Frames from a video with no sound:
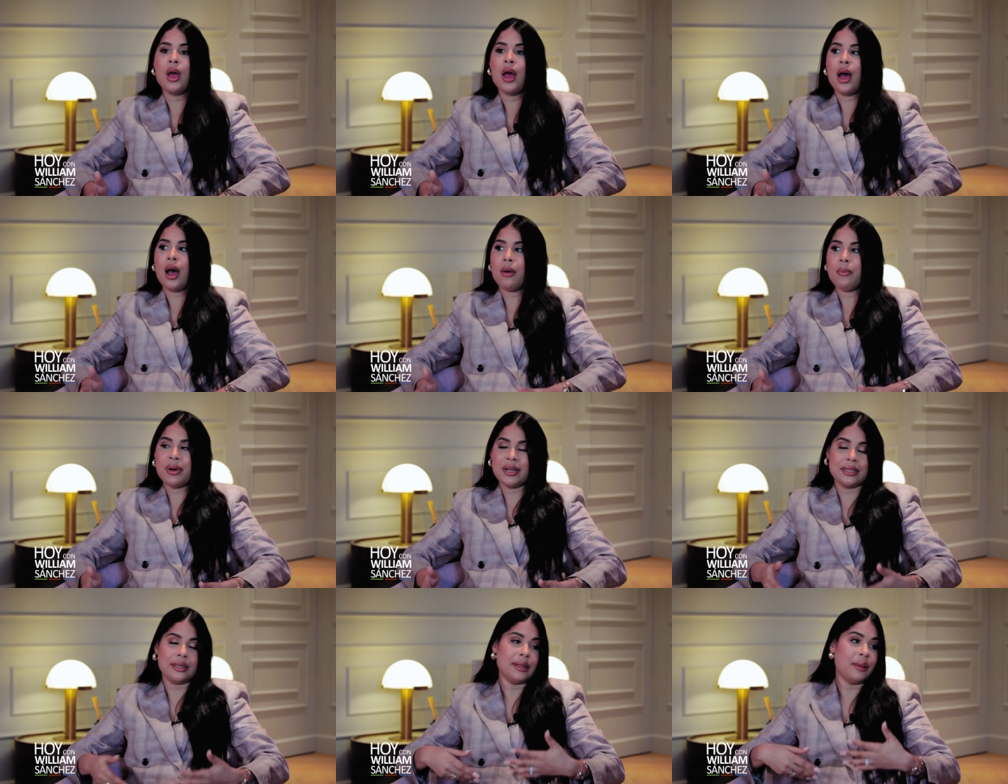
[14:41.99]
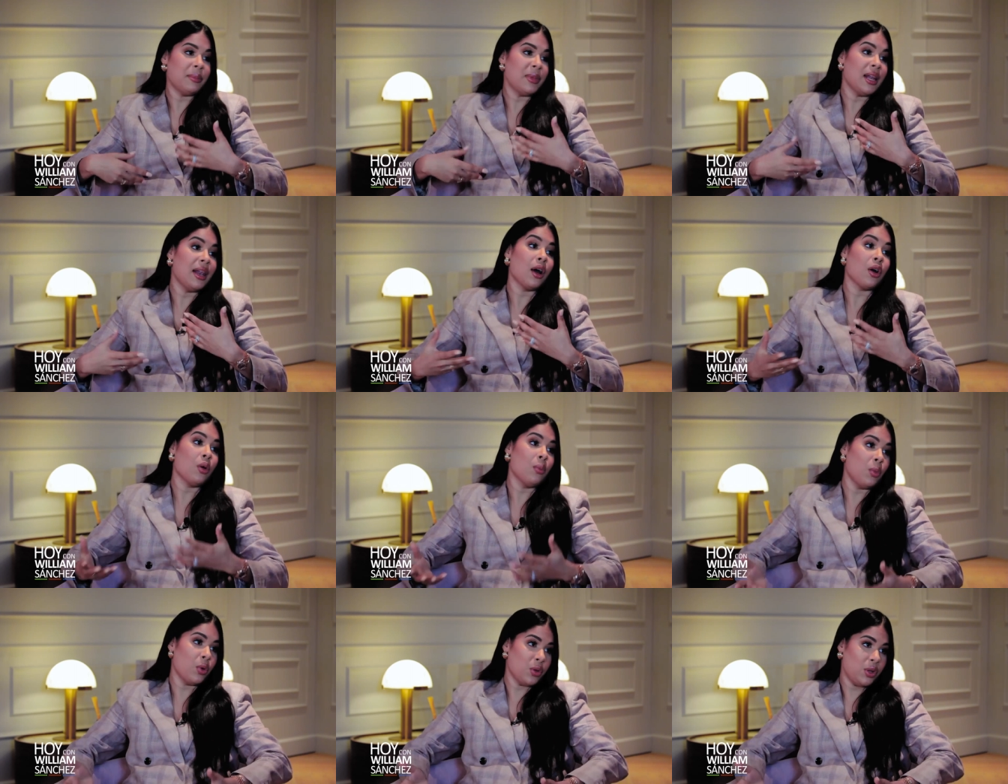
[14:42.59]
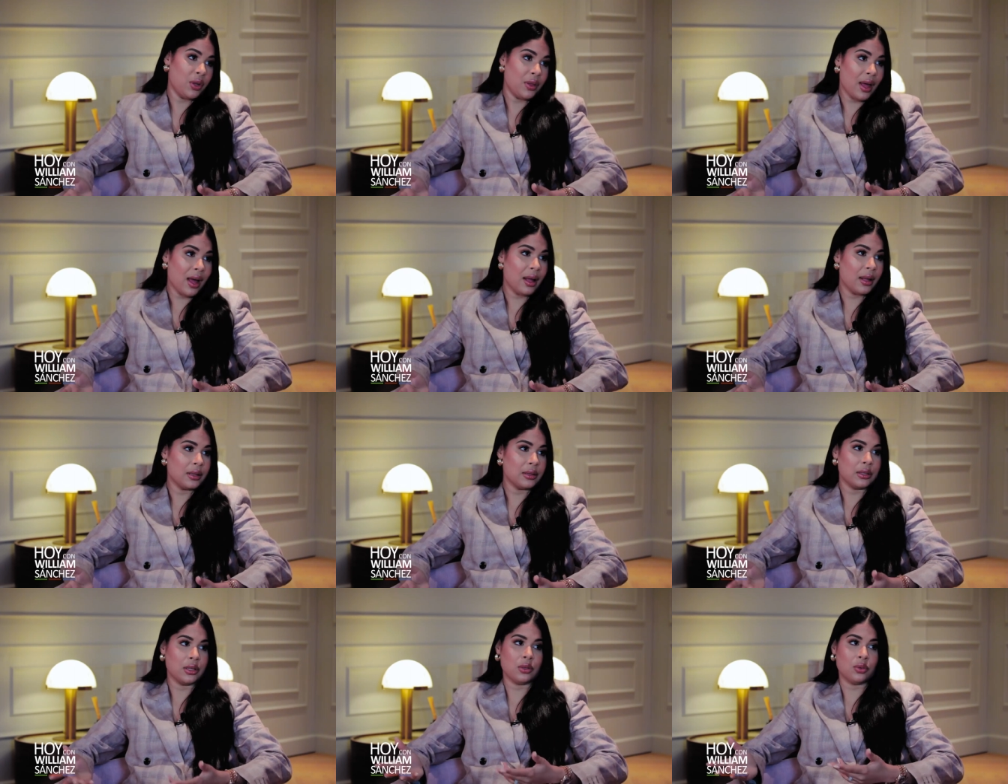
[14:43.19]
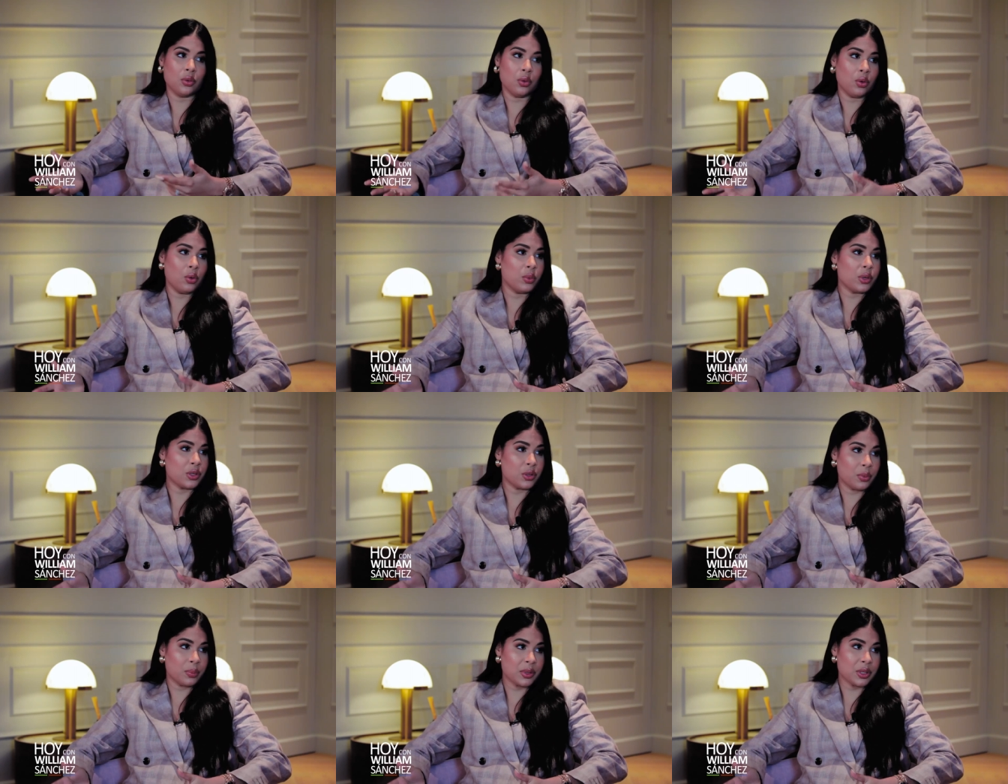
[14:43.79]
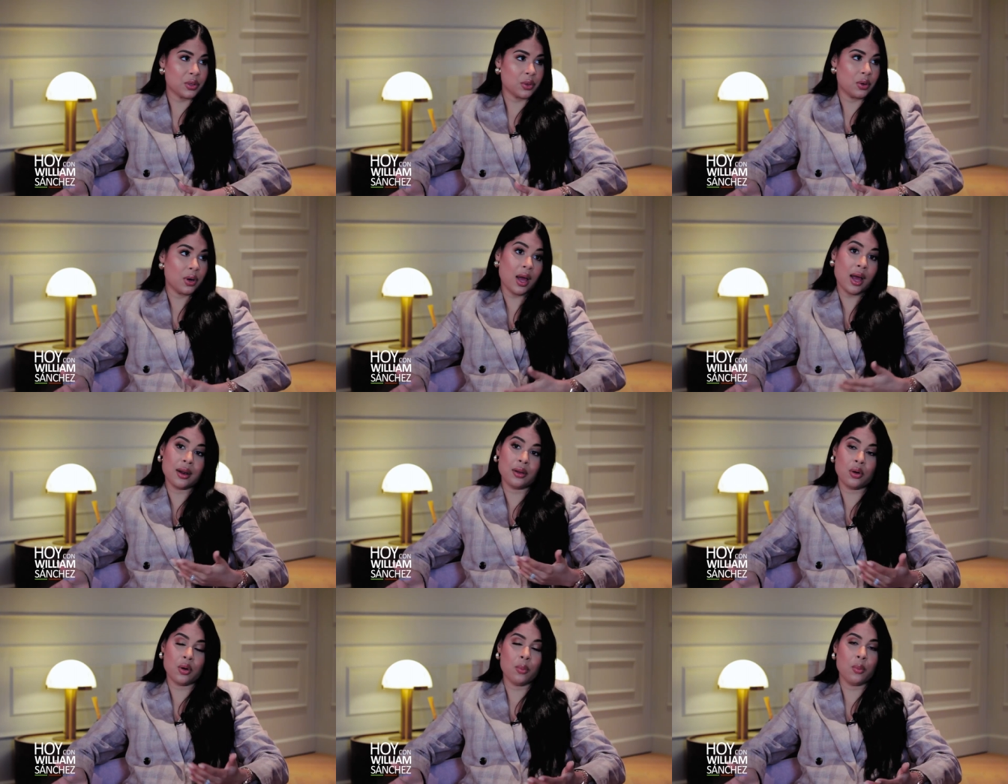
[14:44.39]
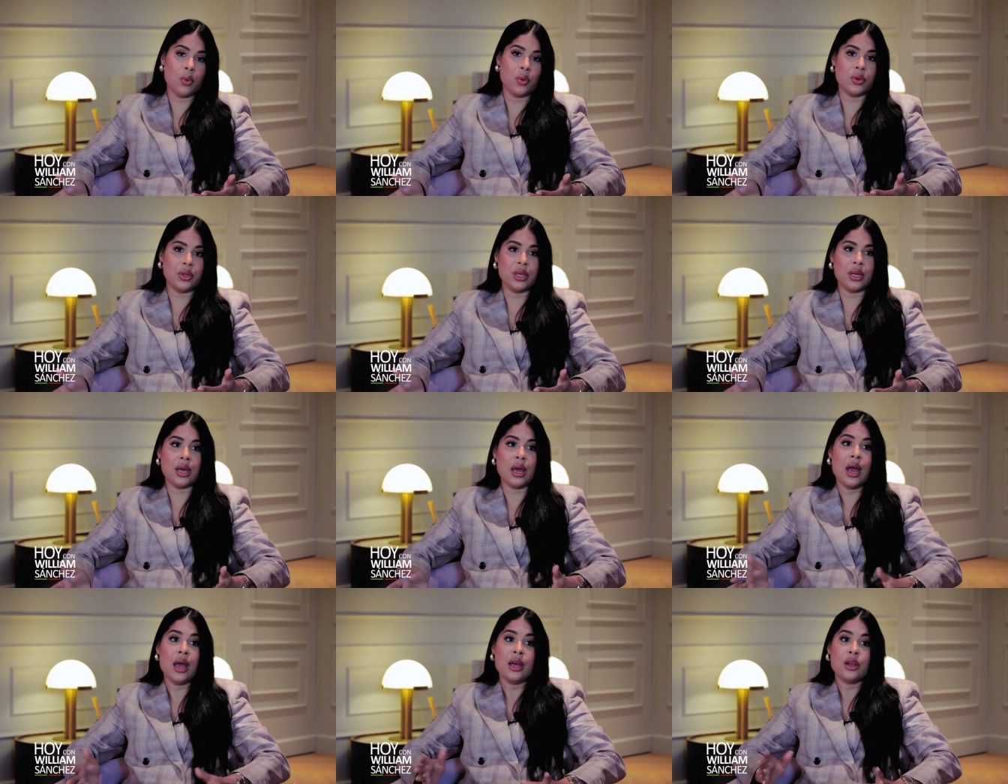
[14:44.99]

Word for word: Aparte también la comodidad de todo nuestro personal, como dije,